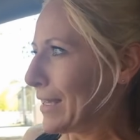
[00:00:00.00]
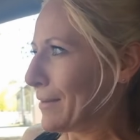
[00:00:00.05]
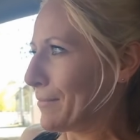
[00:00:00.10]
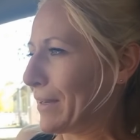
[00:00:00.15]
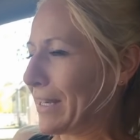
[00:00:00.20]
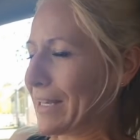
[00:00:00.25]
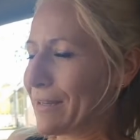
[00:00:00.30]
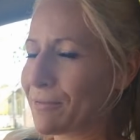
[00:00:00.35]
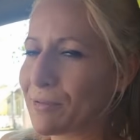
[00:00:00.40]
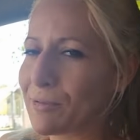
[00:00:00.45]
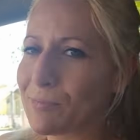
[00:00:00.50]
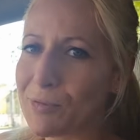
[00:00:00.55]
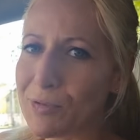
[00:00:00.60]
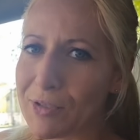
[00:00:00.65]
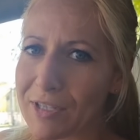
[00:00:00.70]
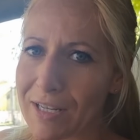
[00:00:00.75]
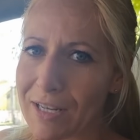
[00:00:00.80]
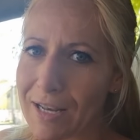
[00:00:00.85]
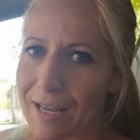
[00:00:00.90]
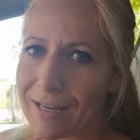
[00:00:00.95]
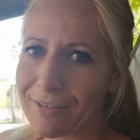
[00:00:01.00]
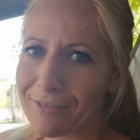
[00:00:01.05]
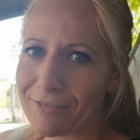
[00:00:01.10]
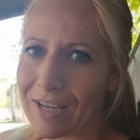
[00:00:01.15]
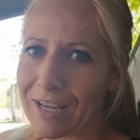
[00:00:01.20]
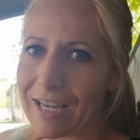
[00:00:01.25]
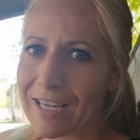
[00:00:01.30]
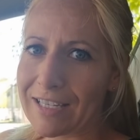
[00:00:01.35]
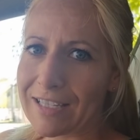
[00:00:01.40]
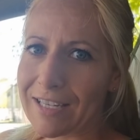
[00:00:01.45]
Bei dem Gemüseladen
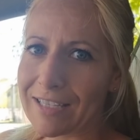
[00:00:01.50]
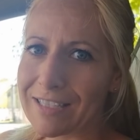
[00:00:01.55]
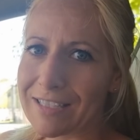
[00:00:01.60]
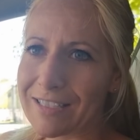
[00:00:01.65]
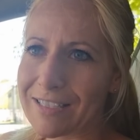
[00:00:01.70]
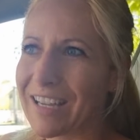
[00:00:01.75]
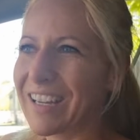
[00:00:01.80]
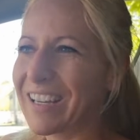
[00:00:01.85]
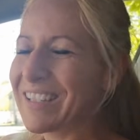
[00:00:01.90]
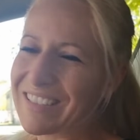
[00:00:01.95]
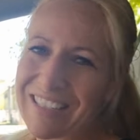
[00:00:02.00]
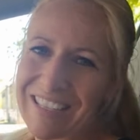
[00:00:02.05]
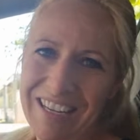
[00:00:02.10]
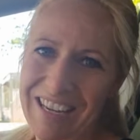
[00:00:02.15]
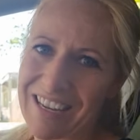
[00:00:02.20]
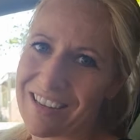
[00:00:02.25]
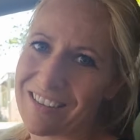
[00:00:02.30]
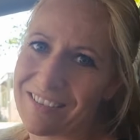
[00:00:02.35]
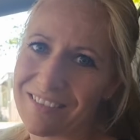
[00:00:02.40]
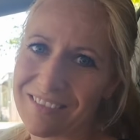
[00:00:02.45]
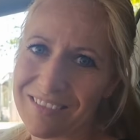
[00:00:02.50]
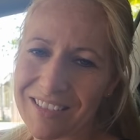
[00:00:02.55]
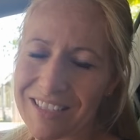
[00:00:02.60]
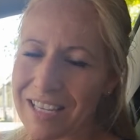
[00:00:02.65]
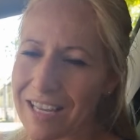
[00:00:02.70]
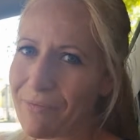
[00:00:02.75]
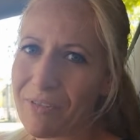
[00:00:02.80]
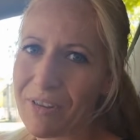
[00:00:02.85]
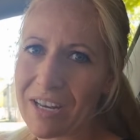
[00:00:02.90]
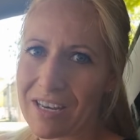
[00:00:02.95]
war ich, der hat gesagt, nee,
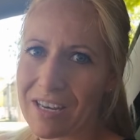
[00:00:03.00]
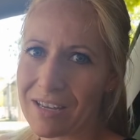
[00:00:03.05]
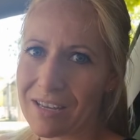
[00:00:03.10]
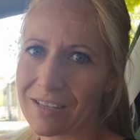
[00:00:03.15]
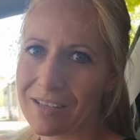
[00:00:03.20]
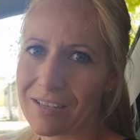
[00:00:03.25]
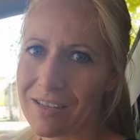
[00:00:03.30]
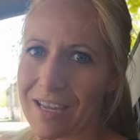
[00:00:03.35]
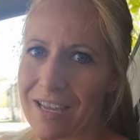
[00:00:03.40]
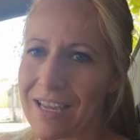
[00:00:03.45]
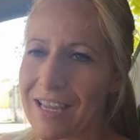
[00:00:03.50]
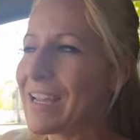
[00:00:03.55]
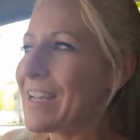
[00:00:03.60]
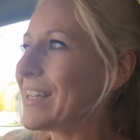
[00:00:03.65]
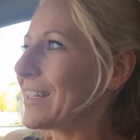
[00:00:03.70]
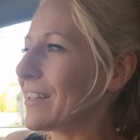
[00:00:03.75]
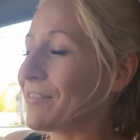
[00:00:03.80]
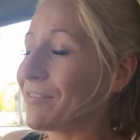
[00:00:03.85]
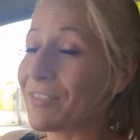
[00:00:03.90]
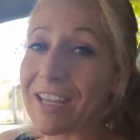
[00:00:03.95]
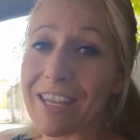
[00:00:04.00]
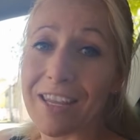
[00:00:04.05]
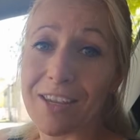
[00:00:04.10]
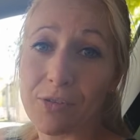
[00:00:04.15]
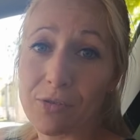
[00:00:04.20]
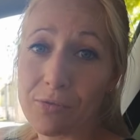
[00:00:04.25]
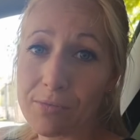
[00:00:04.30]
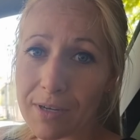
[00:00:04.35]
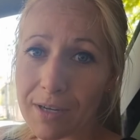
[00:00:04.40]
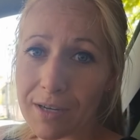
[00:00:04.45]
das haben wir nicht? Dann war
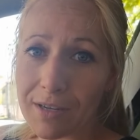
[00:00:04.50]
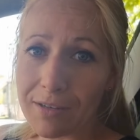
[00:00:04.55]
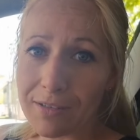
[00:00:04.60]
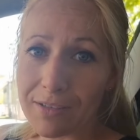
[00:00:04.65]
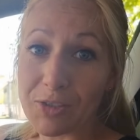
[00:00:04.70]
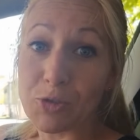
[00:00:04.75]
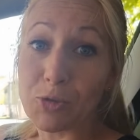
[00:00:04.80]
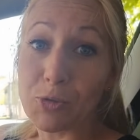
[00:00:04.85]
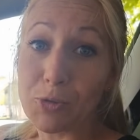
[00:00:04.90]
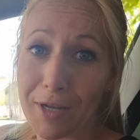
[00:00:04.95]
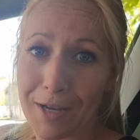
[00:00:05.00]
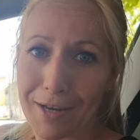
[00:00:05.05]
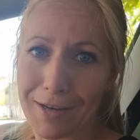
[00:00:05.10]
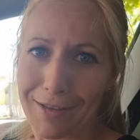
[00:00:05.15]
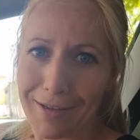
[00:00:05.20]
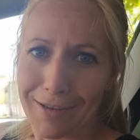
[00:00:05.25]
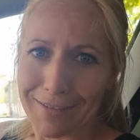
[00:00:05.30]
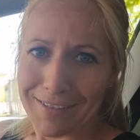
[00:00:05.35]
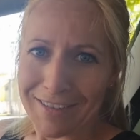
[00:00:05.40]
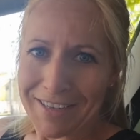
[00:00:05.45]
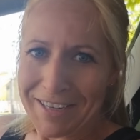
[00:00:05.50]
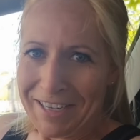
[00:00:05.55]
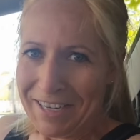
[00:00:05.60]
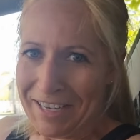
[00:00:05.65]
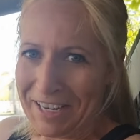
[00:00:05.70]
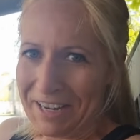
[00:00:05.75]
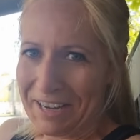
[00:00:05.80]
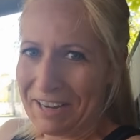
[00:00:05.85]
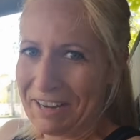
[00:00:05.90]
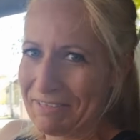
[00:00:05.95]
gegenüber ein Dönerladen.
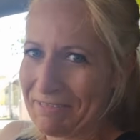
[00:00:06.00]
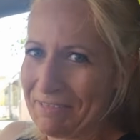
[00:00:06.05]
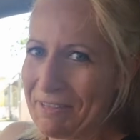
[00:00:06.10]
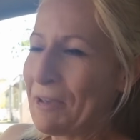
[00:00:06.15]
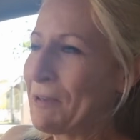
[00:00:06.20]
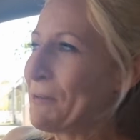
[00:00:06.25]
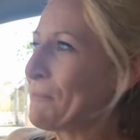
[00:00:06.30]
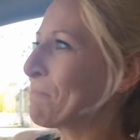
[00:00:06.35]
Ja.